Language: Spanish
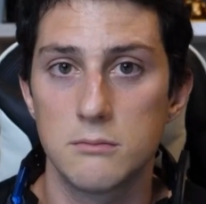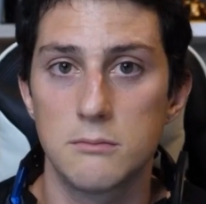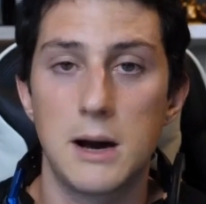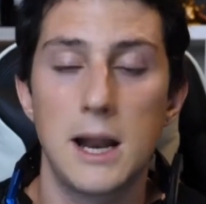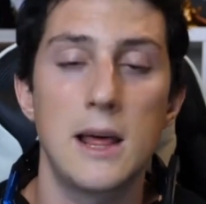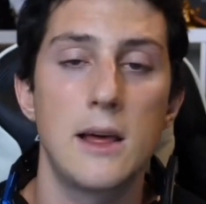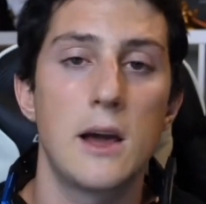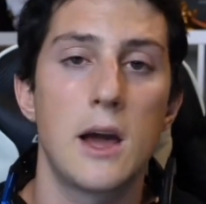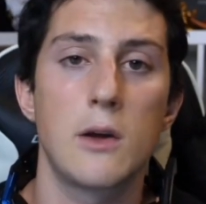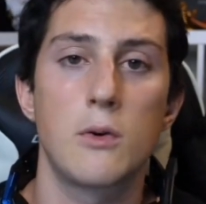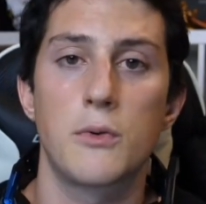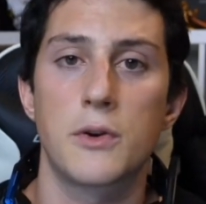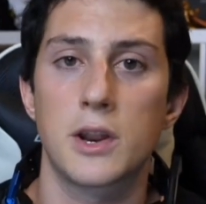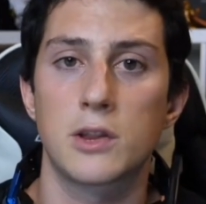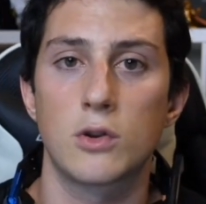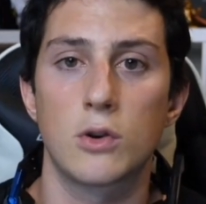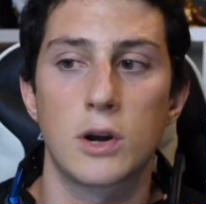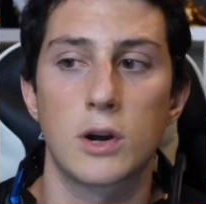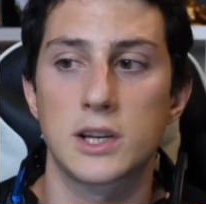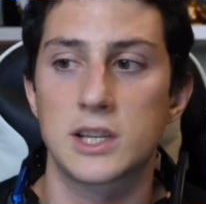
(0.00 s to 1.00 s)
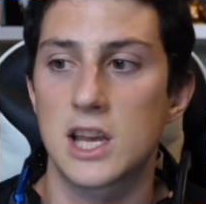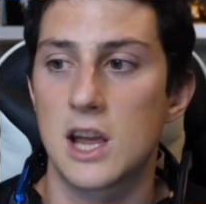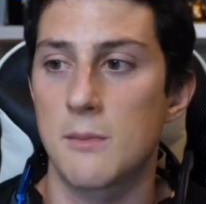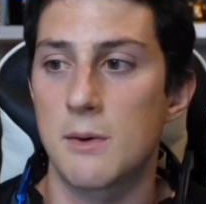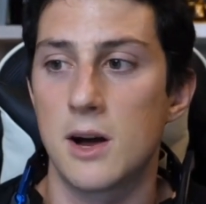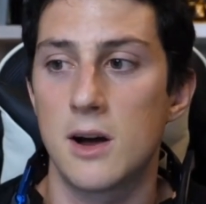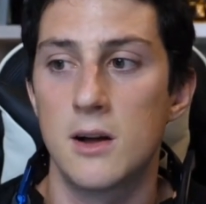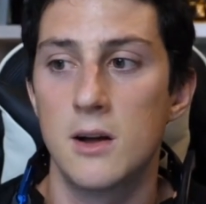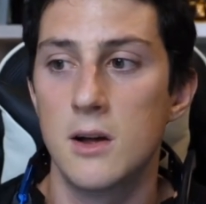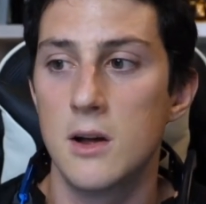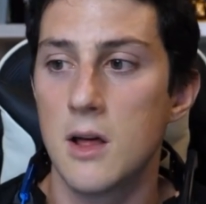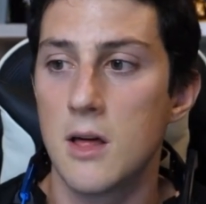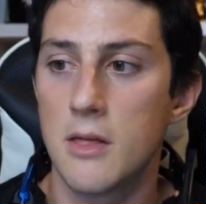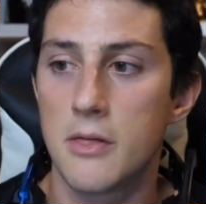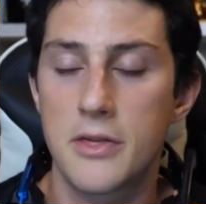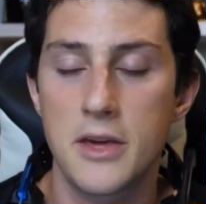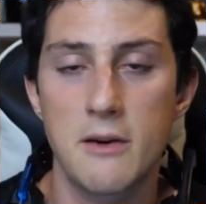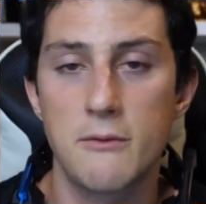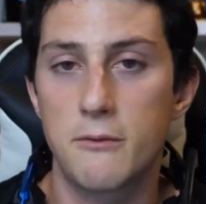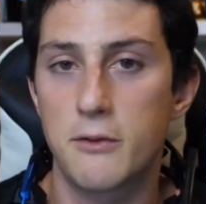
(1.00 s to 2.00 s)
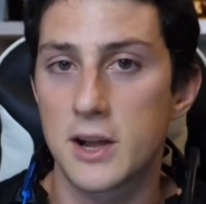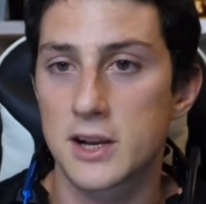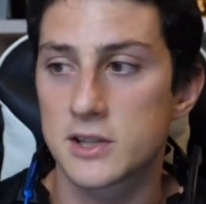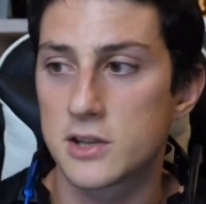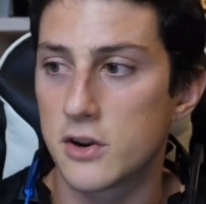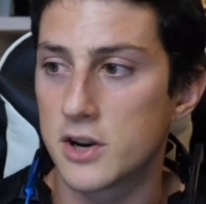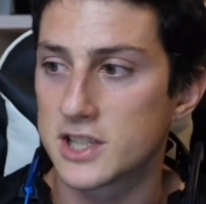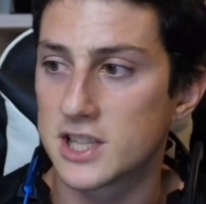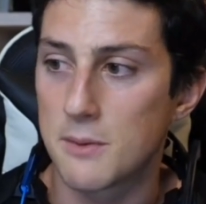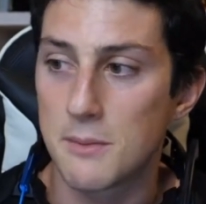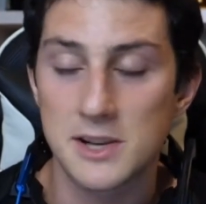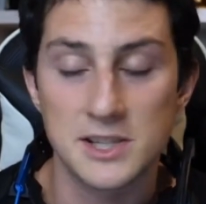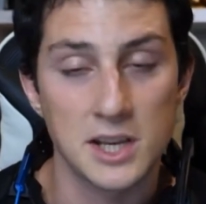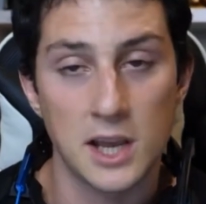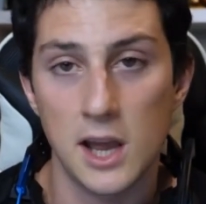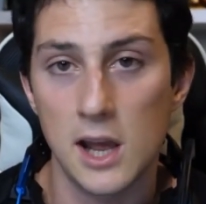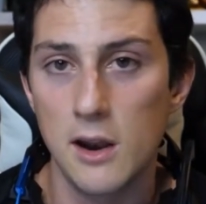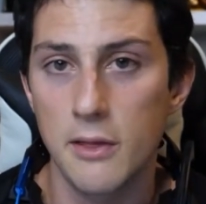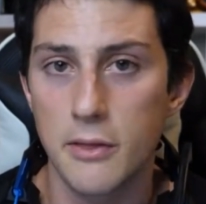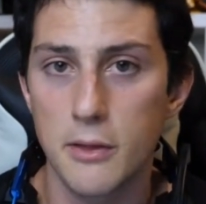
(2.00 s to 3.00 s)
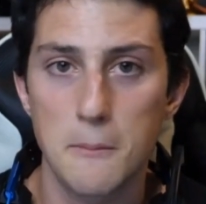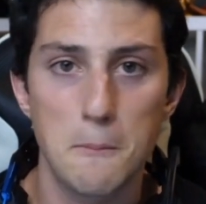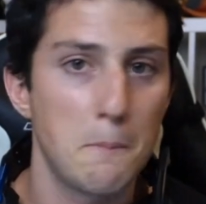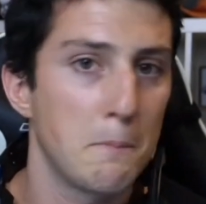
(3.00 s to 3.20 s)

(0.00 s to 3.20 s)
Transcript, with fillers: ¿vale? Hay un reto que se llama 100 flexiones de Men's Health.